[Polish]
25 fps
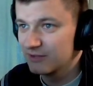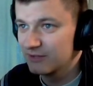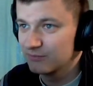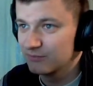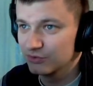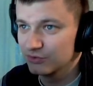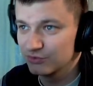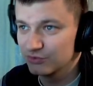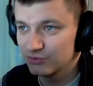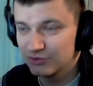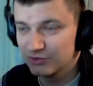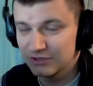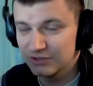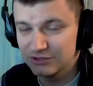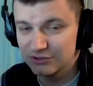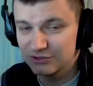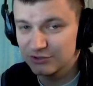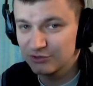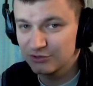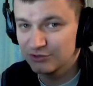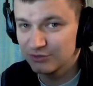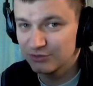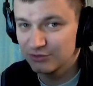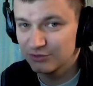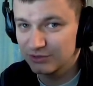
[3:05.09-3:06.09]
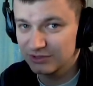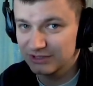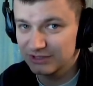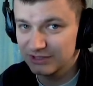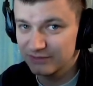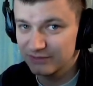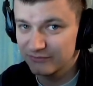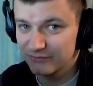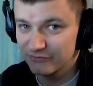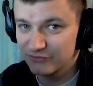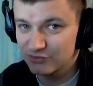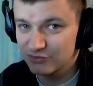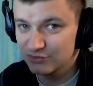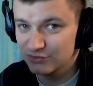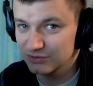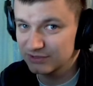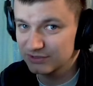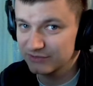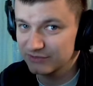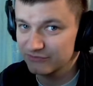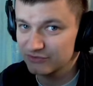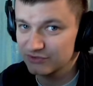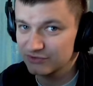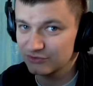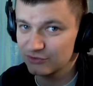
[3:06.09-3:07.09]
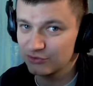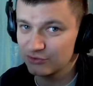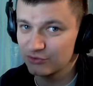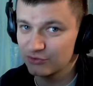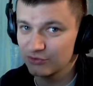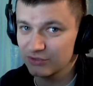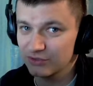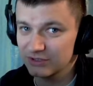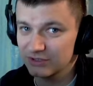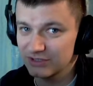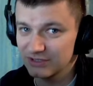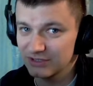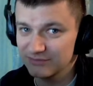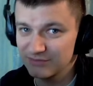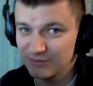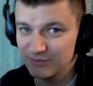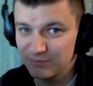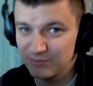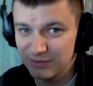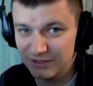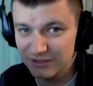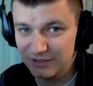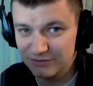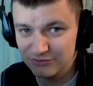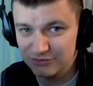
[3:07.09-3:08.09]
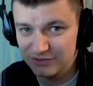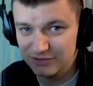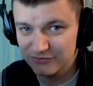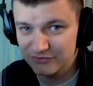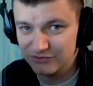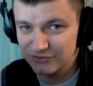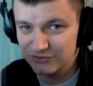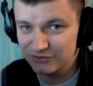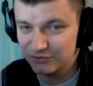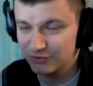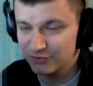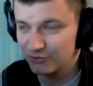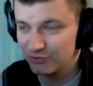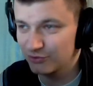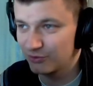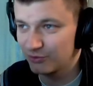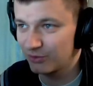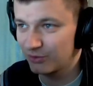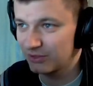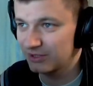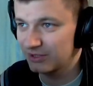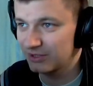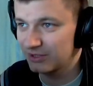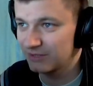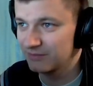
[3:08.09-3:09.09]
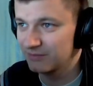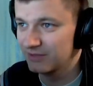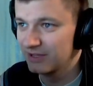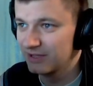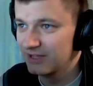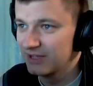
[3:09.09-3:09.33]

Montuję to hurtem, wrzucam wszystko hurtem i planuję wszystko hurtem.